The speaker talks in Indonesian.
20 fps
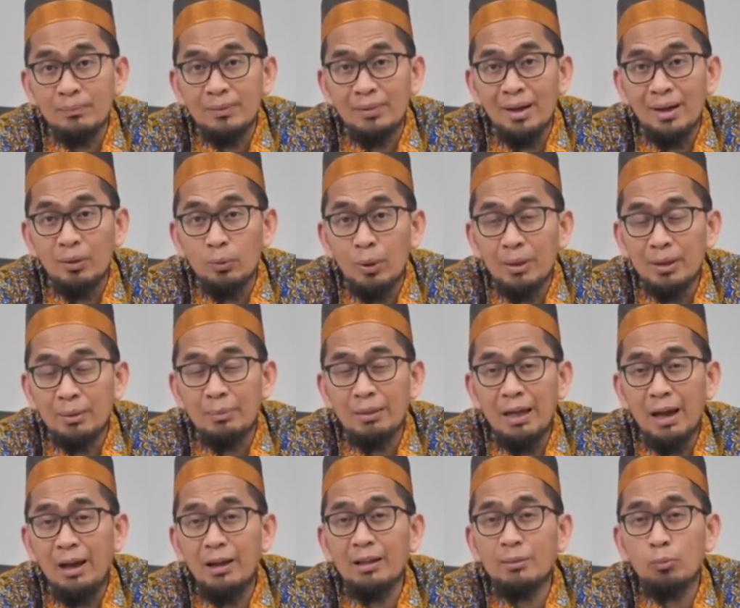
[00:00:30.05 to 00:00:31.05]
Ya, keluarga
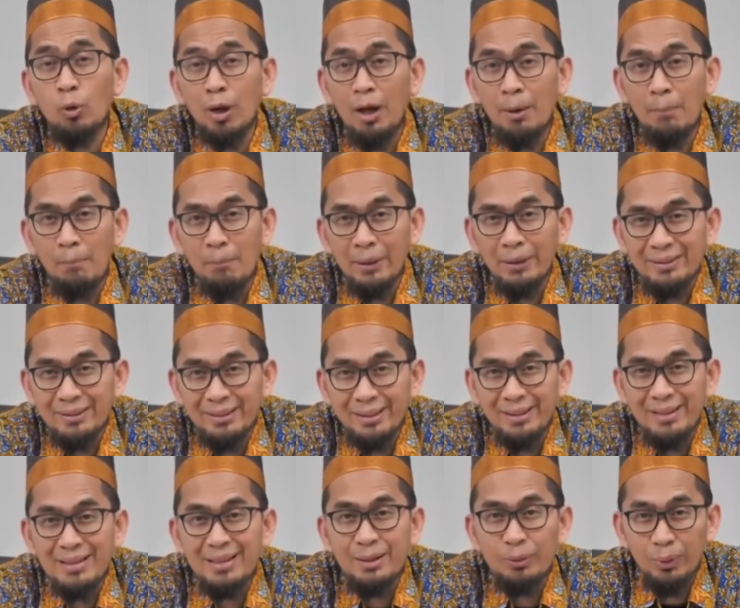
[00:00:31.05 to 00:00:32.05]
min Ali Muhammad.
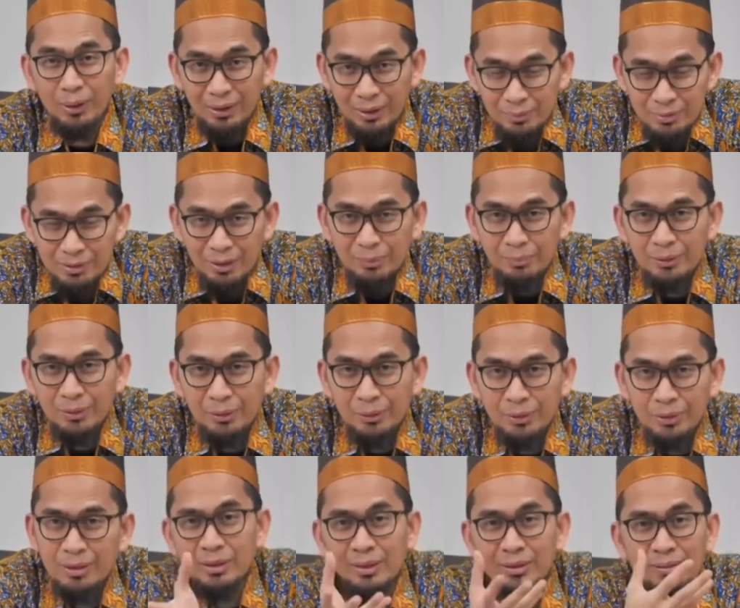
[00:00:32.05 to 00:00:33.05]
Ya, jadi keluarga besar beliau.
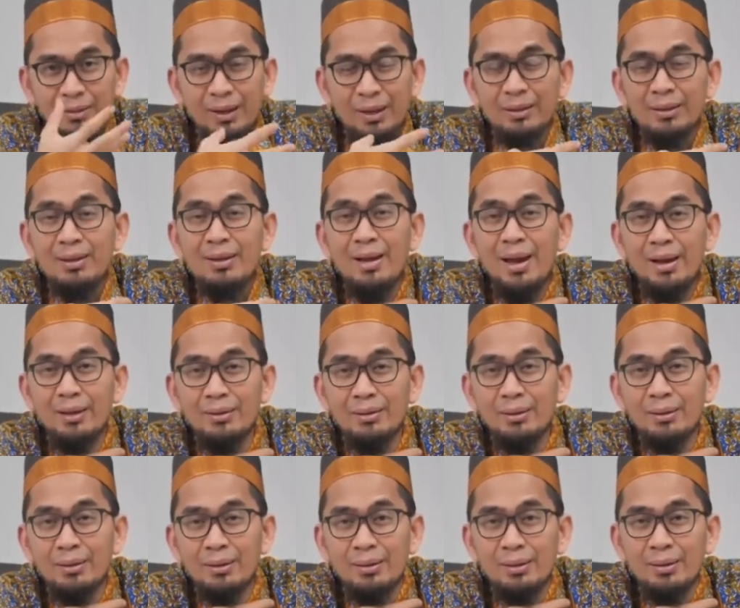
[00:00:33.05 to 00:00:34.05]
Misalnya saya ada hidayat
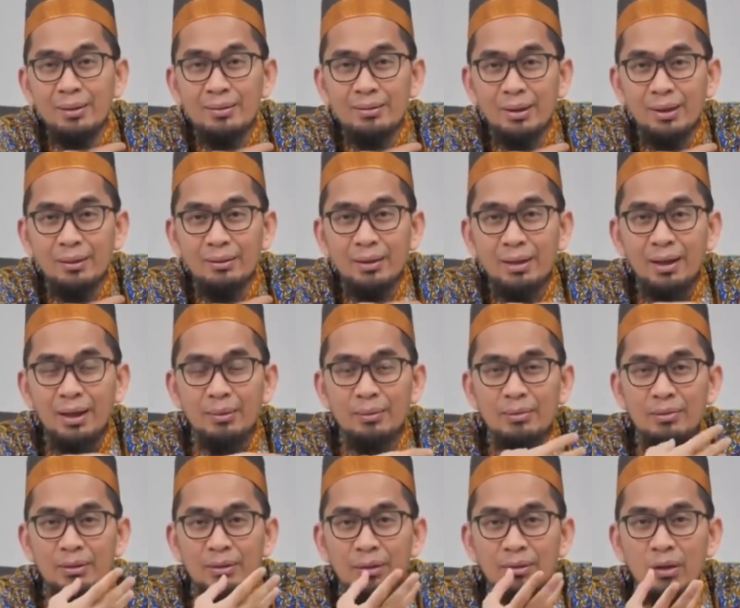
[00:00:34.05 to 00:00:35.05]
nih. Saya katakan
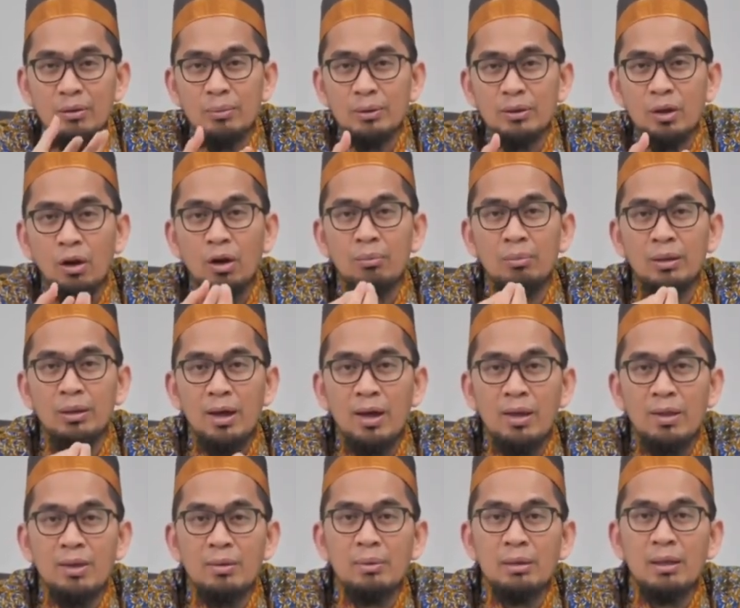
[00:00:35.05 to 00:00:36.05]
misalnya Allahumma taqabbal
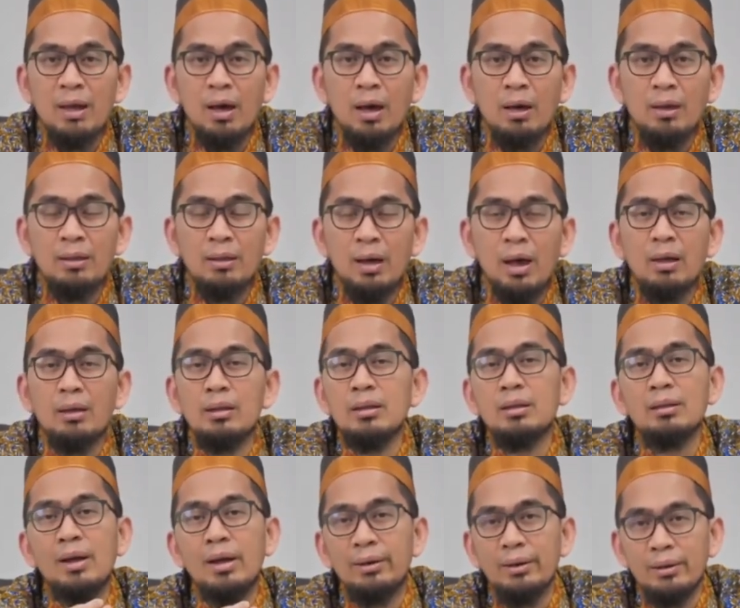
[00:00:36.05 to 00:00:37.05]
hadza min Ali Ali
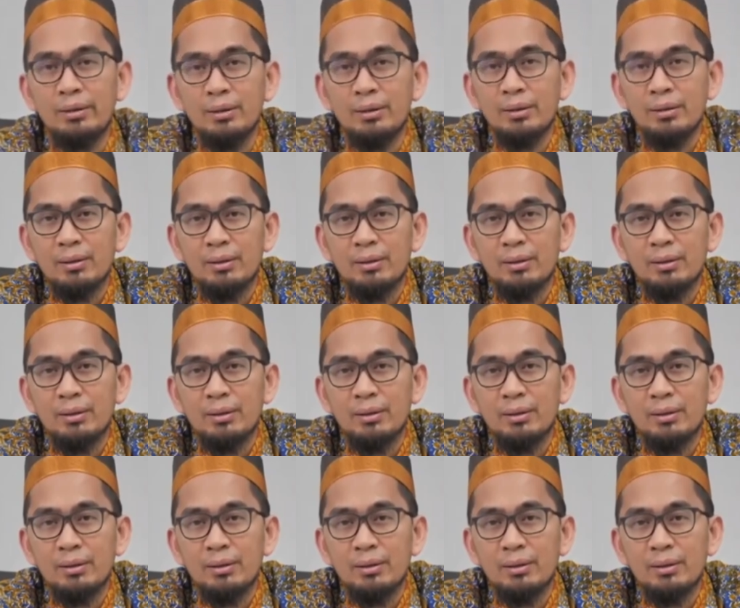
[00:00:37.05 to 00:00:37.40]
Hidayat.